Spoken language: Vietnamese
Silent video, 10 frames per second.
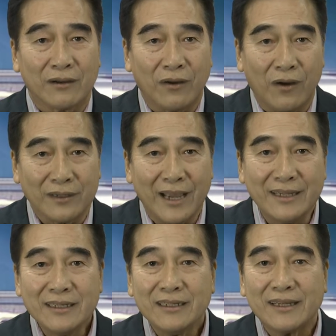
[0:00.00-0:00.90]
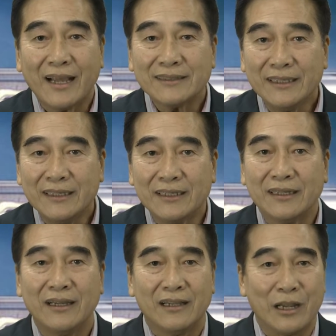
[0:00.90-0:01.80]
Còn đại đức Na Tiên
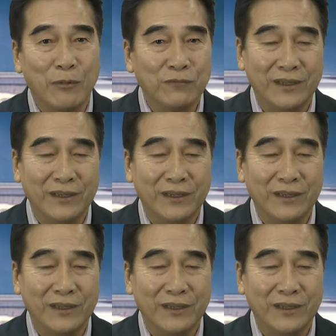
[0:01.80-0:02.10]
là một